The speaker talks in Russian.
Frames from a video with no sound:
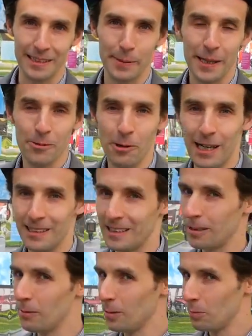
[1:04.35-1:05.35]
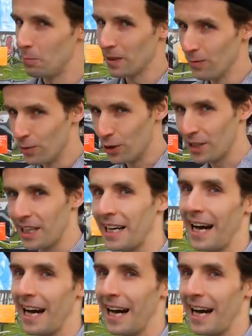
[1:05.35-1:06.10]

Господин Уайлд это был придворный